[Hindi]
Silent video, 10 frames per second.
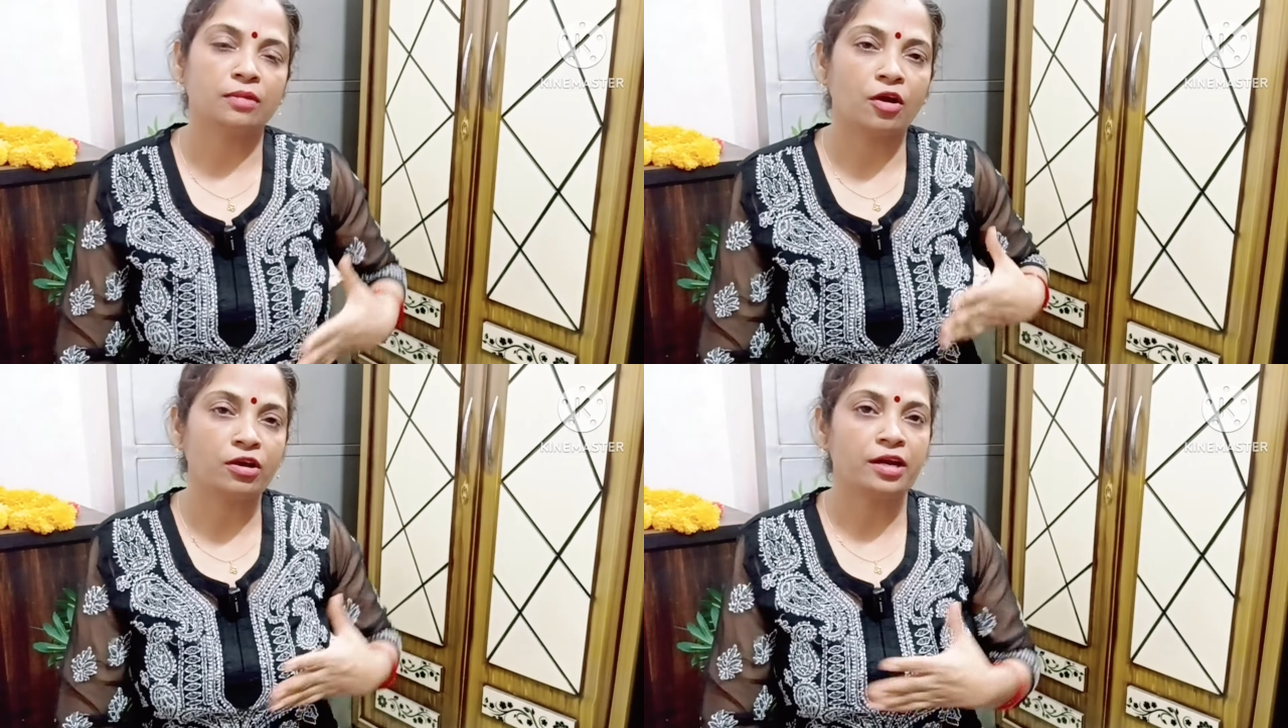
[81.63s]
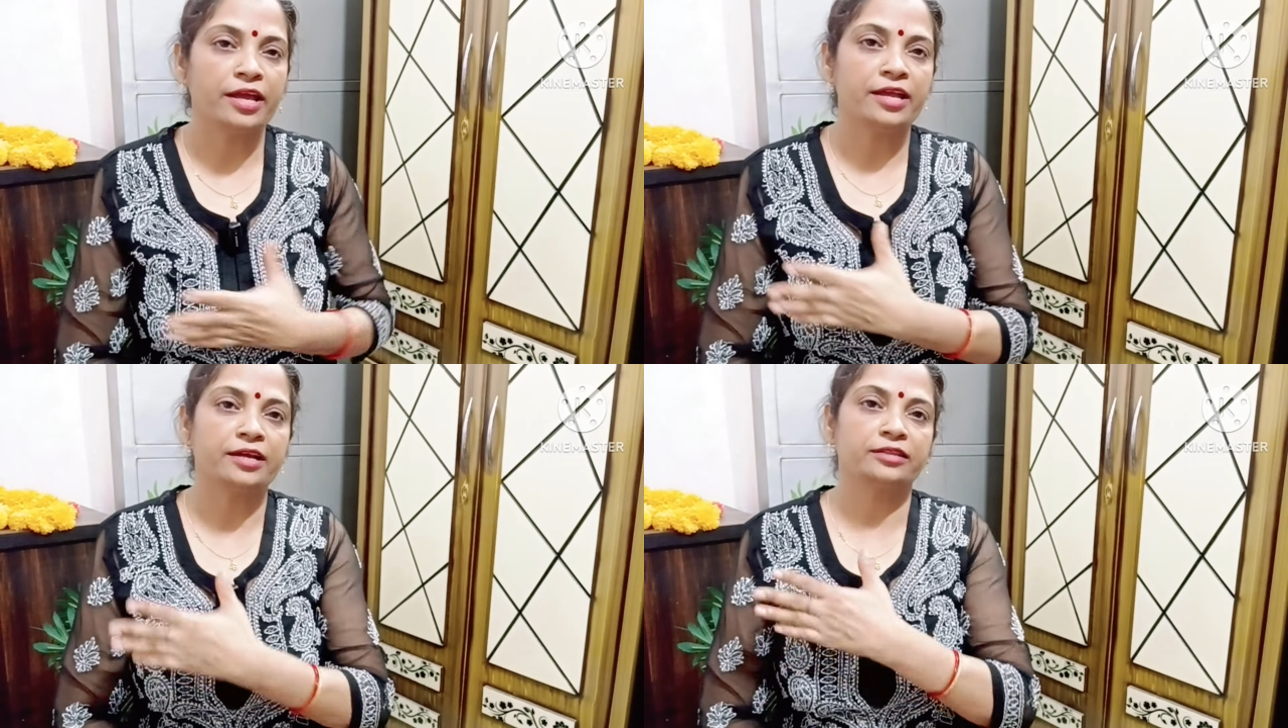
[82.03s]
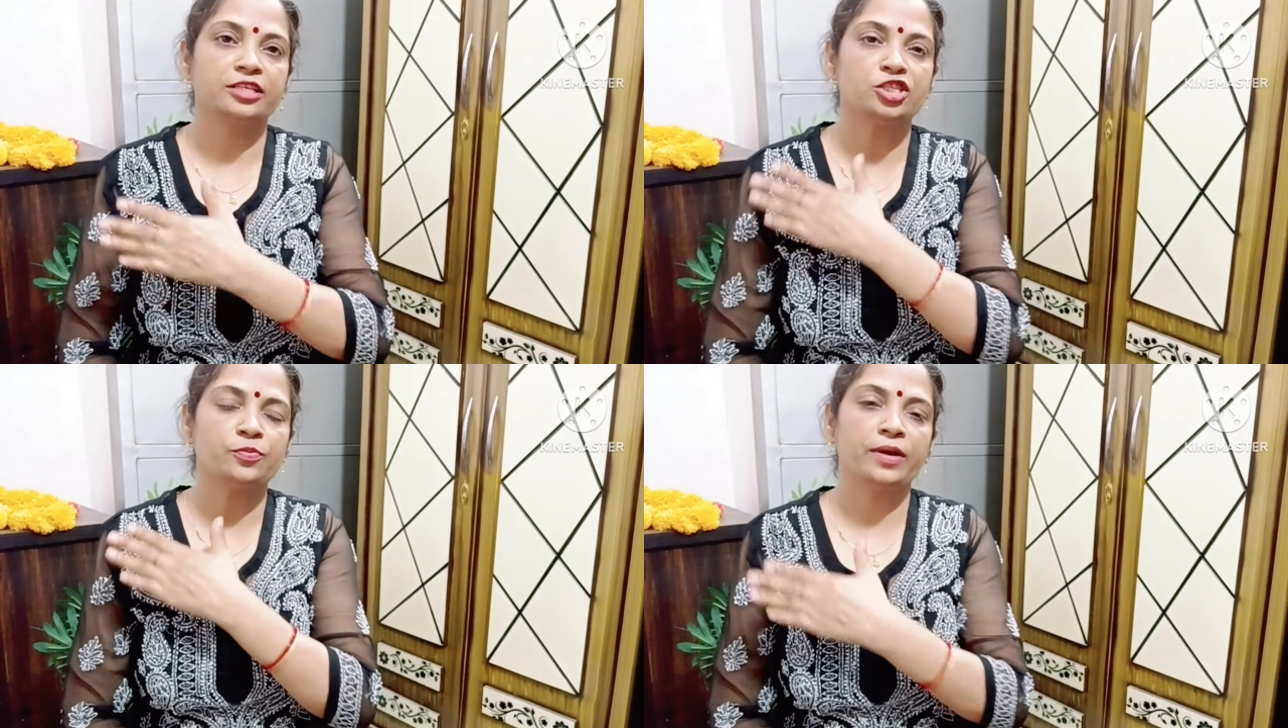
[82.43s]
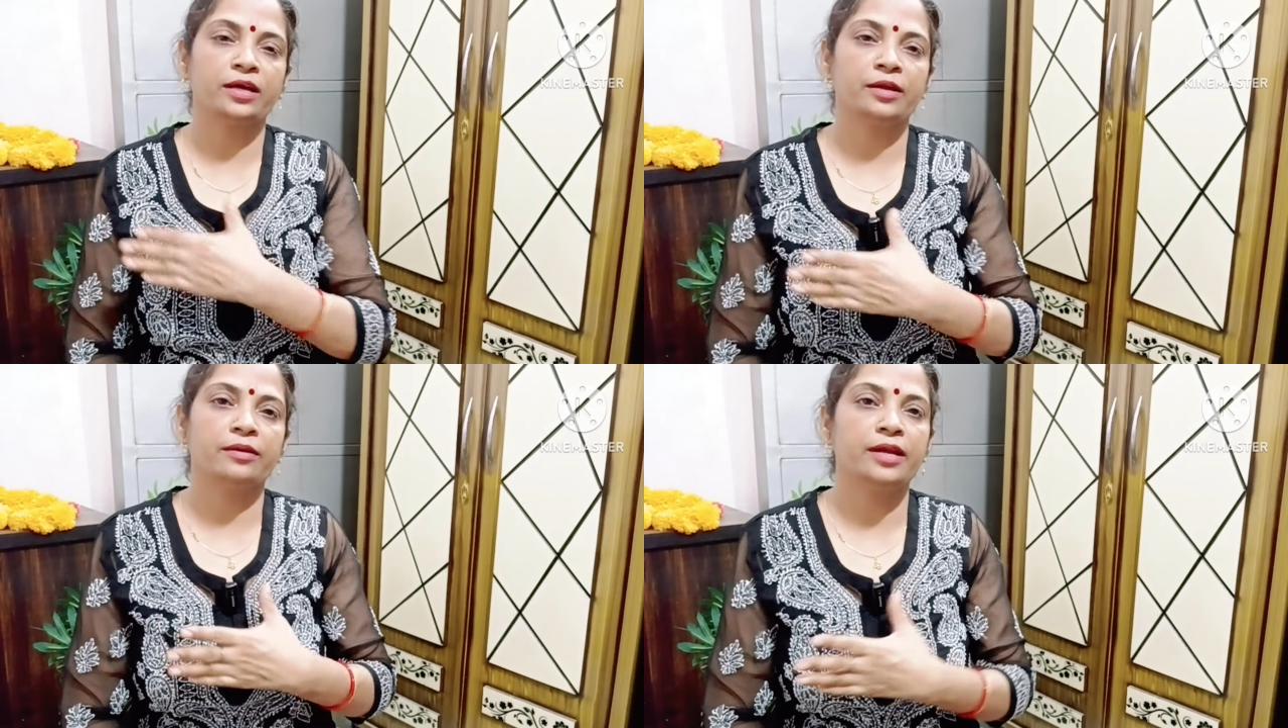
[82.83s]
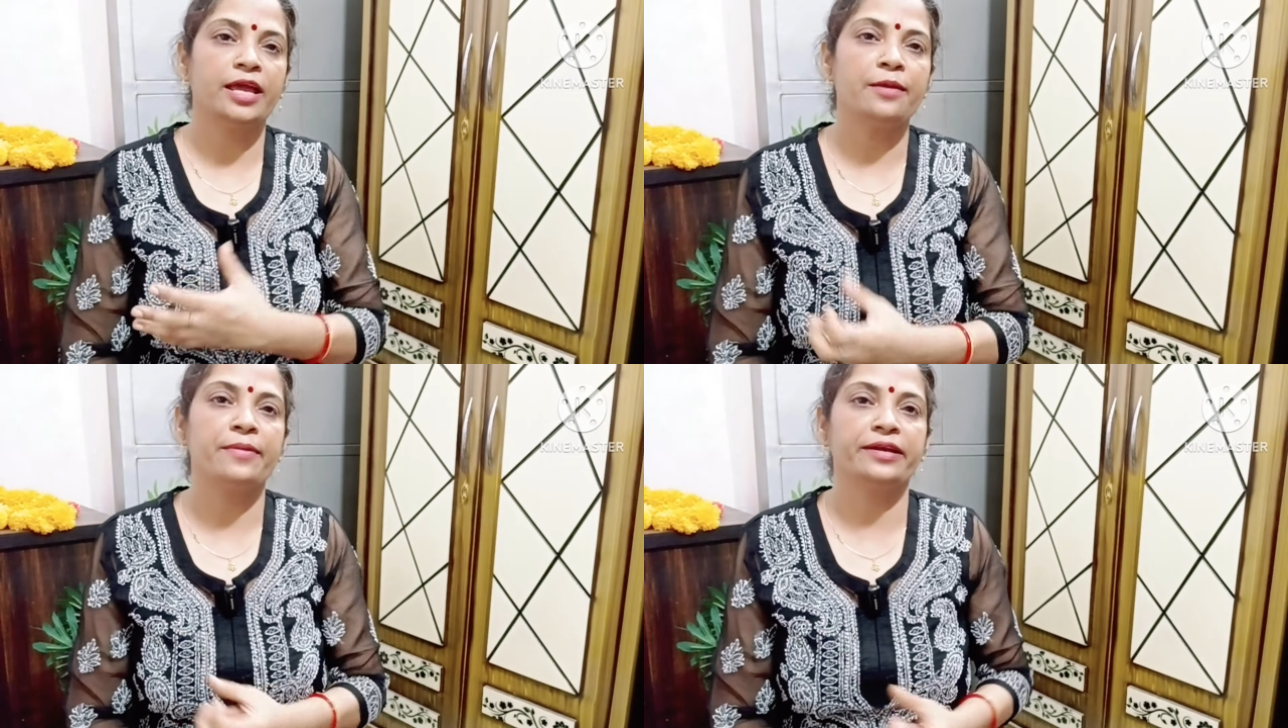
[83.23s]
हग नहीं करते चिपक के
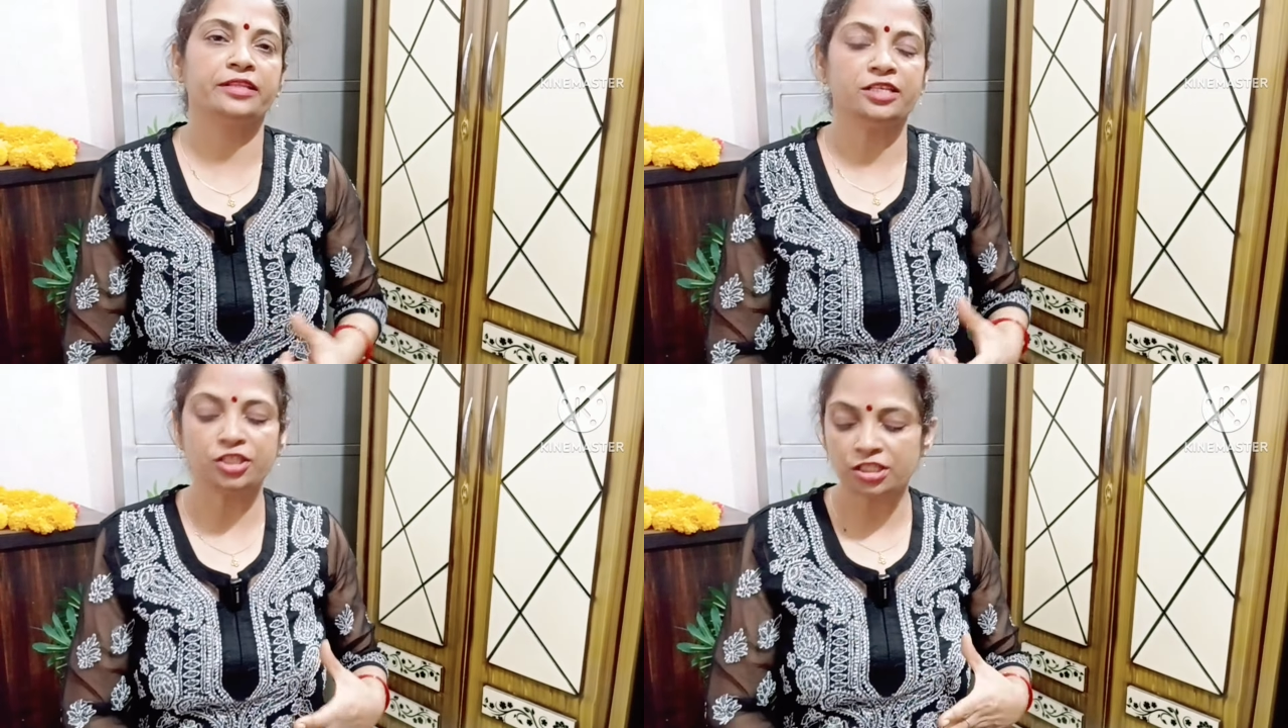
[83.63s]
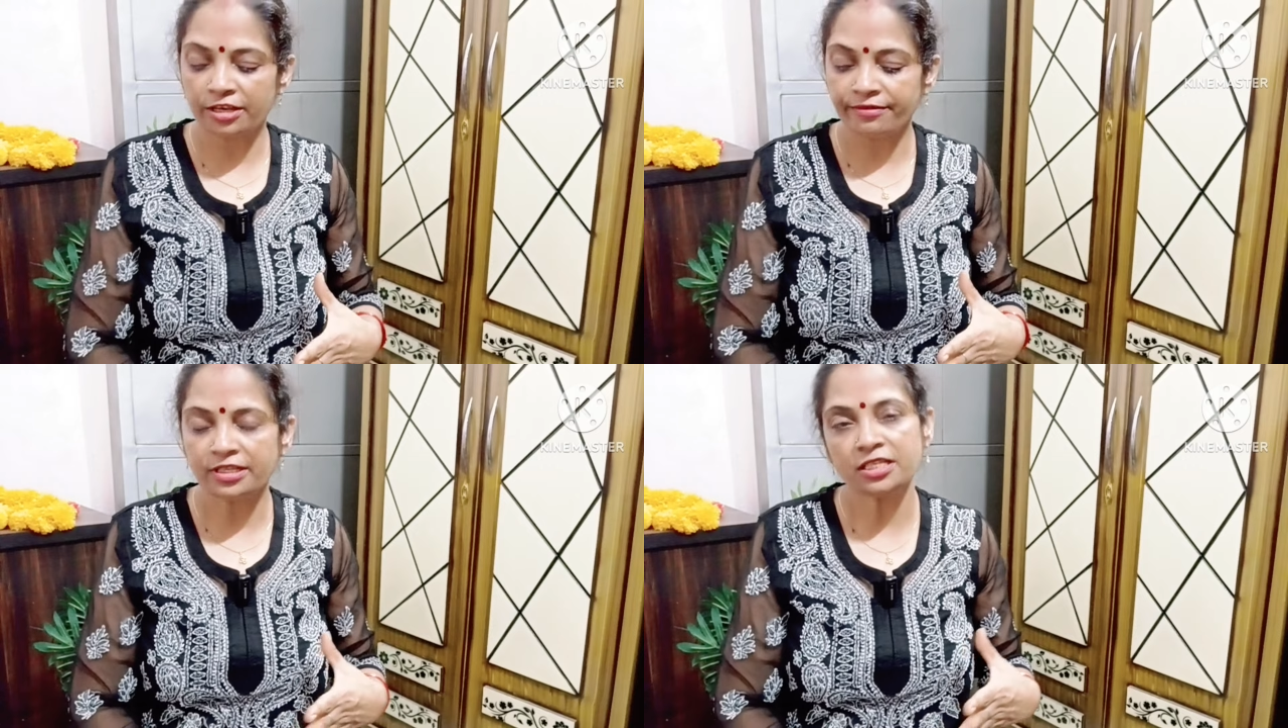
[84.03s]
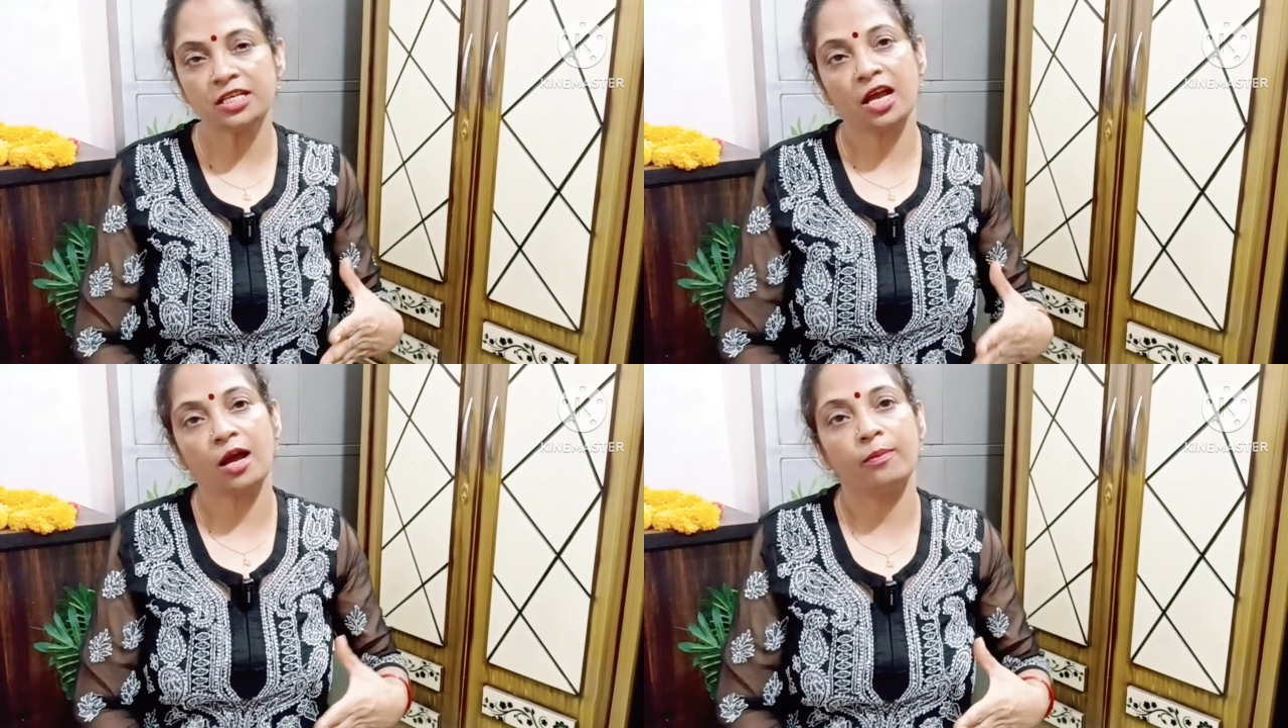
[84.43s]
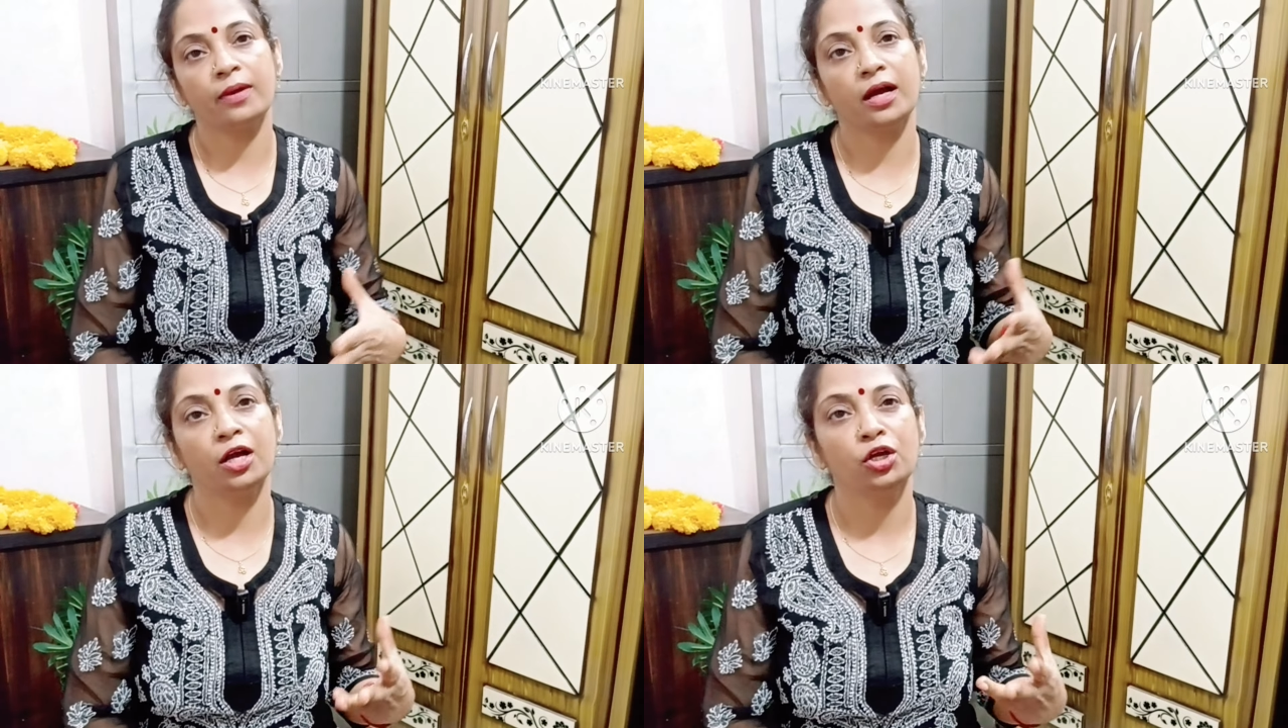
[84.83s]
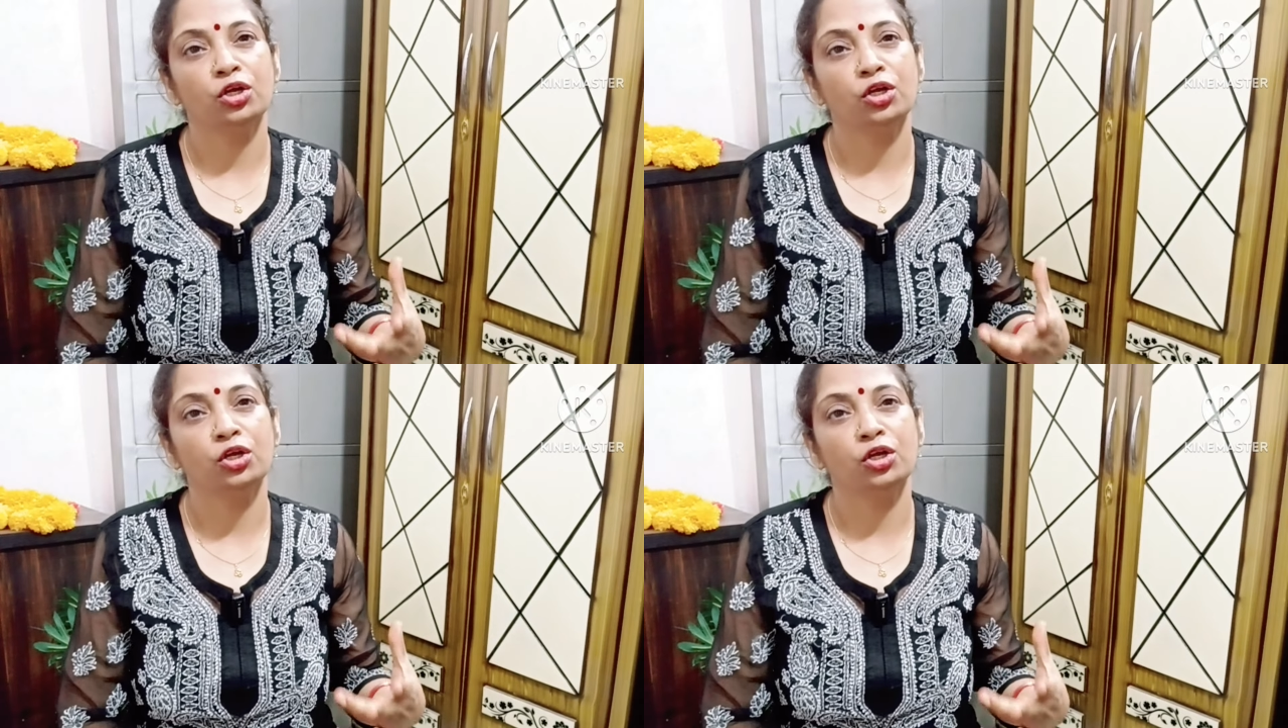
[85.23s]
नहीं बैठते जिसकी वजह से आपका